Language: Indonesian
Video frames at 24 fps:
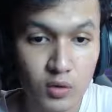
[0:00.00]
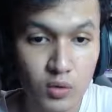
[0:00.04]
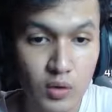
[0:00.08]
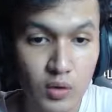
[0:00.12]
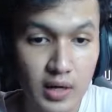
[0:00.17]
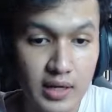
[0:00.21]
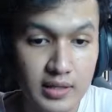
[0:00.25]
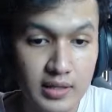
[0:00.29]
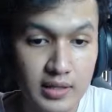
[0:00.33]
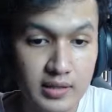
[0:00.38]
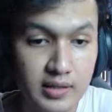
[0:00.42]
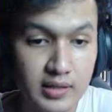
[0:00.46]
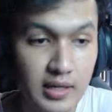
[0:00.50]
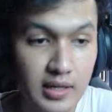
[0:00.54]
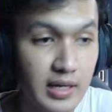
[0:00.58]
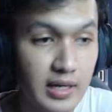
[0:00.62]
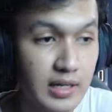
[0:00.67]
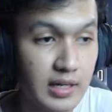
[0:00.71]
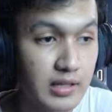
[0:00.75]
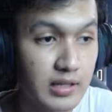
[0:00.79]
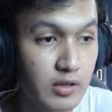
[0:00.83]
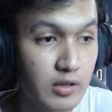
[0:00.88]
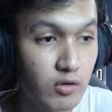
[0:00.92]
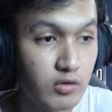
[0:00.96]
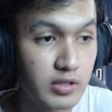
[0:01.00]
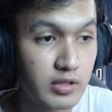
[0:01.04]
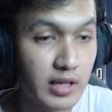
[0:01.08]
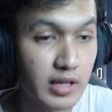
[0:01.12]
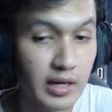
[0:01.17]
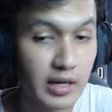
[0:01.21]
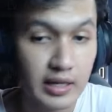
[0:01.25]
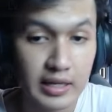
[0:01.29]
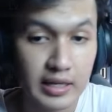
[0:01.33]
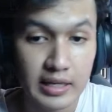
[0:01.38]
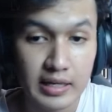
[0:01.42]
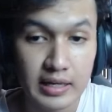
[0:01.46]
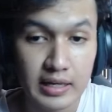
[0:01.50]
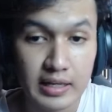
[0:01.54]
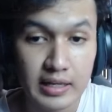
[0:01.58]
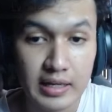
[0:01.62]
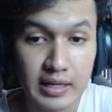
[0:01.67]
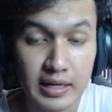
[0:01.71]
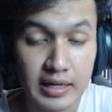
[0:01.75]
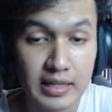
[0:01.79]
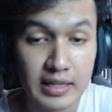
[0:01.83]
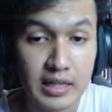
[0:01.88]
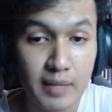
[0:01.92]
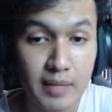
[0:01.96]
aja terus yang
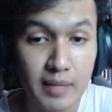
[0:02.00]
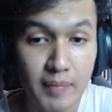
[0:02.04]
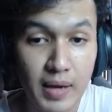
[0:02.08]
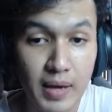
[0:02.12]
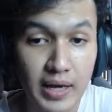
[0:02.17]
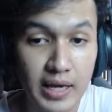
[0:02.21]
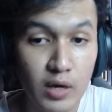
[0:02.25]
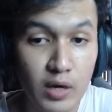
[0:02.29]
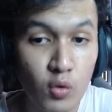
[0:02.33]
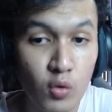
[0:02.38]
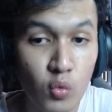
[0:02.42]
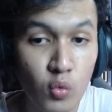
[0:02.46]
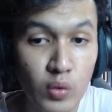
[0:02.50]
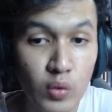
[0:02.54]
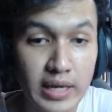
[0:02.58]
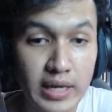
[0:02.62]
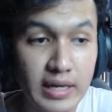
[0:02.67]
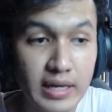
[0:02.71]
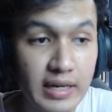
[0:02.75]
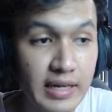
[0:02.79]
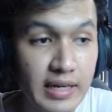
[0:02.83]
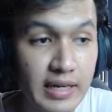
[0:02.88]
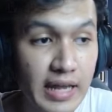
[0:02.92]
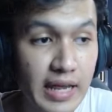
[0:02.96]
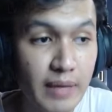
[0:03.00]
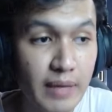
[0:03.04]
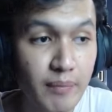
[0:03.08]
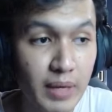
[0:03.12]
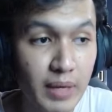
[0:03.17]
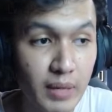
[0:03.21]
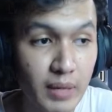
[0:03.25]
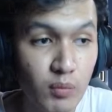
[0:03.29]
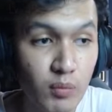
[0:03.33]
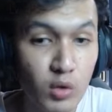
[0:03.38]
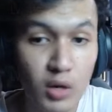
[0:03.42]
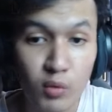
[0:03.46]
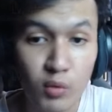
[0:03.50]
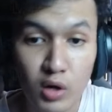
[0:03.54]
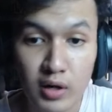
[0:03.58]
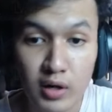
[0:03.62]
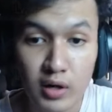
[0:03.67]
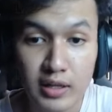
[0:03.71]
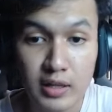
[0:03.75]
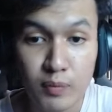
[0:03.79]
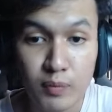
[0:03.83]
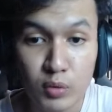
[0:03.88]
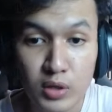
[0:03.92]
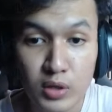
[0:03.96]
ininya kita pakai Wind damage mudah-mudahan
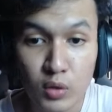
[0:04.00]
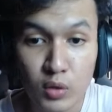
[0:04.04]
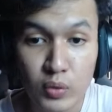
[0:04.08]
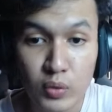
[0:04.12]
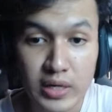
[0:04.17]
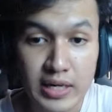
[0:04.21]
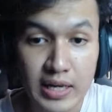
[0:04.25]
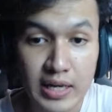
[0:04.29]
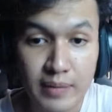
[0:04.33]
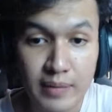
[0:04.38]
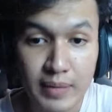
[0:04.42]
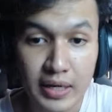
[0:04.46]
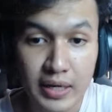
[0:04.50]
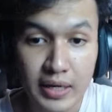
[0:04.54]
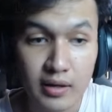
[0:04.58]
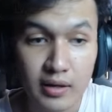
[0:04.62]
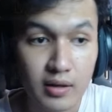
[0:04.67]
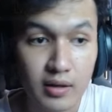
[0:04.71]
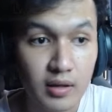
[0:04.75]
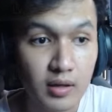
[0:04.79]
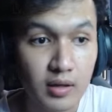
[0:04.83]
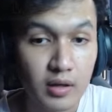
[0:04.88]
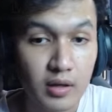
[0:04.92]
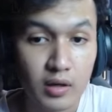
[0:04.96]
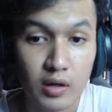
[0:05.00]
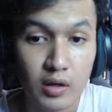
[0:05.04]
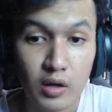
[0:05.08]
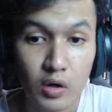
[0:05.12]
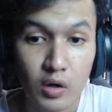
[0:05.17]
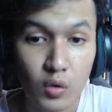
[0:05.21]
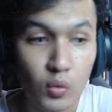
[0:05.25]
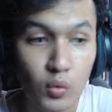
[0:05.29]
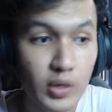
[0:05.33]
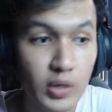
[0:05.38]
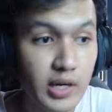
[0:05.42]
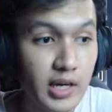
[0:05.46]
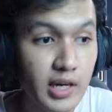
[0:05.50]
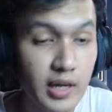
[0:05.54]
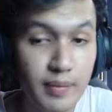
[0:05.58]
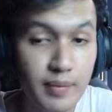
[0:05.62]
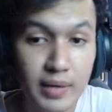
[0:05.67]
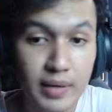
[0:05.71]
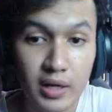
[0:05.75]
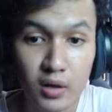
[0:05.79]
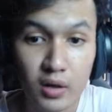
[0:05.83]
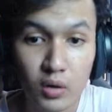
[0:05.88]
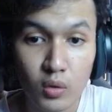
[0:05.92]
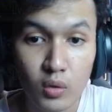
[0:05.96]
kita punya Wind Wind
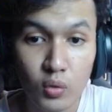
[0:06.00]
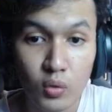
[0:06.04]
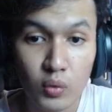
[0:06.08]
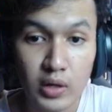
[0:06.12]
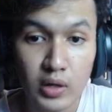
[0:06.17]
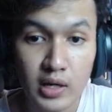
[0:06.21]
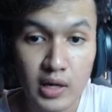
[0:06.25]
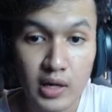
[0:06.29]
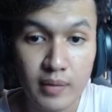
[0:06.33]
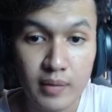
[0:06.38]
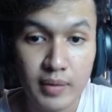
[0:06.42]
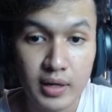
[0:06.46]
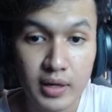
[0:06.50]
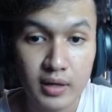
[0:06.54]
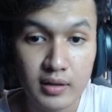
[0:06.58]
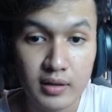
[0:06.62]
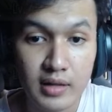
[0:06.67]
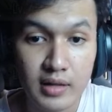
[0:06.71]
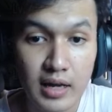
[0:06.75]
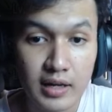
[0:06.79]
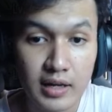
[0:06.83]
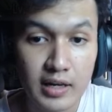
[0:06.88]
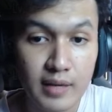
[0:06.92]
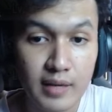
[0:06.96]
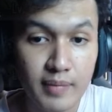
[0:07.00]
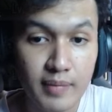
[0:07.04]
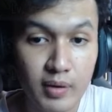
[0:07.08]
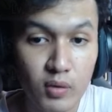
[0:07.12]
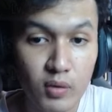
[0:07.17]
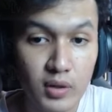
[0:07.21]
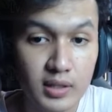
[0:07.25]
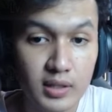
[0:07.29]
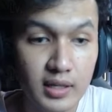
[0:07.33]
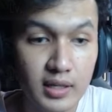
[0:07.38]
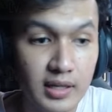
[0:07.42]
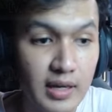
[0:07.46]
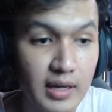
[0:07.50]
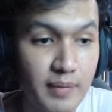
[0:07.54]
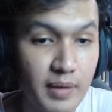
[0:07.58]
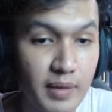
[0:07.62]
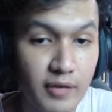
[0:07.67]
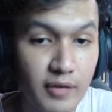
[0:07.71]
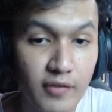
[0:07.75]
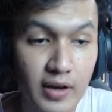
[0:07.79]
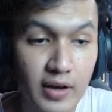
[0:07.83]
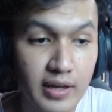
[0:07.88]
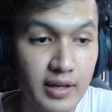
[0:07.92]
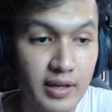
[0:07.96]
damage Wind damage dark damage water
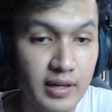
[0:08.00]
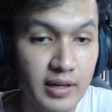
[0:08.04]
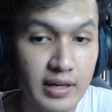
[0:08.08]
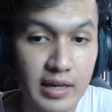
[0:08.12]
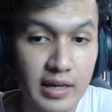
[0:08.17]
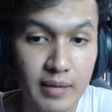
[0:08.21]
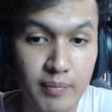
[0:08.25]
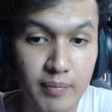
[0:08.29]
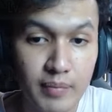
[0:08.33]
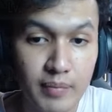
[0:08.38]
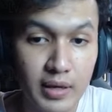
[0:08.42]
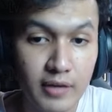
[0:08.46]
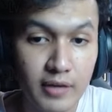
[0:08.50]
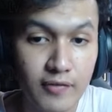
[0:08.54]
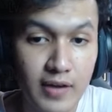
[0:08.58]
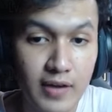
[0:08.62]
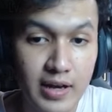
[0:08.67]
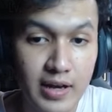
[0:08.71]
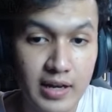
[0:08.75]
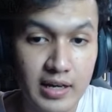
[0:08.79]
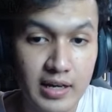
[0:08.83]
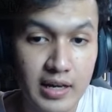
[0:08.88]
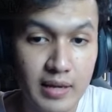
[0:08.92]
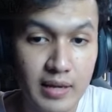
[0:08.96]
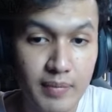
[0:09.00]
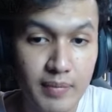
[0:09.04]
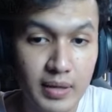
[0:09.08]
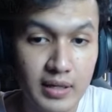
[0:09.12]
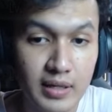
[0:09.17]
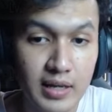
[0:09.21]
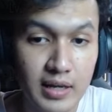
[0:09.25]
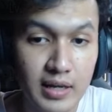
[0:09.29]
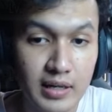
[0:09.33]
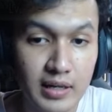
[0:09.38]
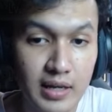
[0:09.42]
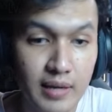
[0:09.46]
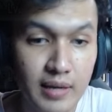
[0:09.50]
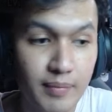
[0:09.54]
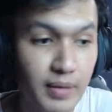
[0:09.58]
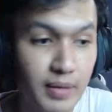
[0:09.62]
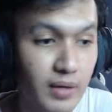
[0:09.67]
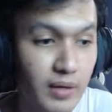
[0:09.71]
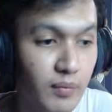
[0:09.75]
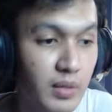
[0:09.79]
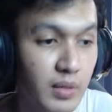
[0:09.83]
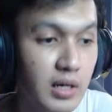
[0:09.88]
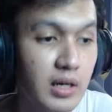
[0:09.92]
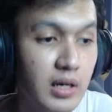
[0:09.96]
damage fire damage fire damage dark
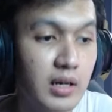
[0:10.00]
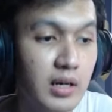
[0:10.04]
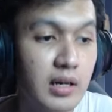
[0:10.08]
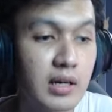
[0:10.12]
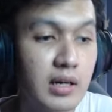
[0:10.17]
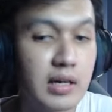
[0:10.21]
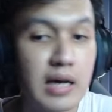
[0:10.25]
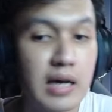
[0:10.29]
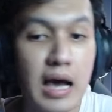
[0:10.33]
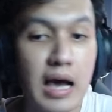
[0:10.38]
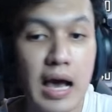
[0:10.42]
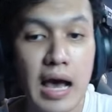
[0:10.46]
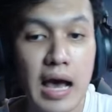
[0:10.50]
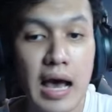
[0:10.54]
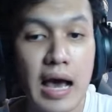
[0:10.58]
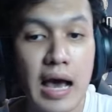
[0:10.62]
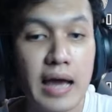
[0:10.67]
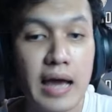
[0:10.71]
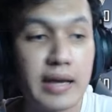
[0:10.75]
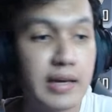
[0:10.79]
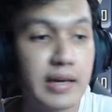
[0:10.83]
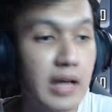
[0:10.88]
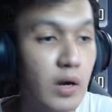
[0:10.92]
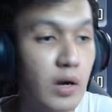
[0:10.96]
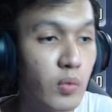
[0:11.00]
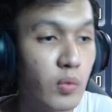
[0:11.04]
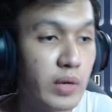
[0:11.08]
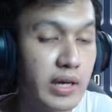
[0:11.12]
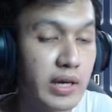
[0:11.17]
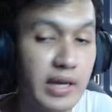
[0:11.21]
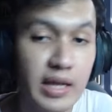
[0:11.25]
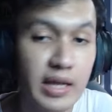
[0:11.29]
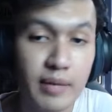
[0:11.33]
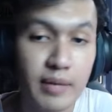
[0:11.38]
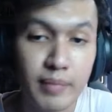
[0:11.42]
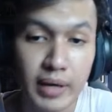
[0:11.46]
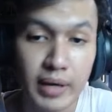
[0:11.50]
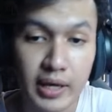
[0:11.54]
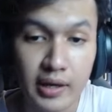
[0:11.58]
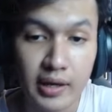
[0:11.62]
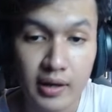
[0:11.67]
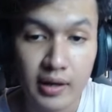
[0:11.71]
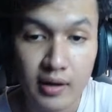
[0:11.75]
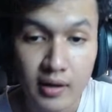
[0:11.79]
damage beh gak ada Wind damage ya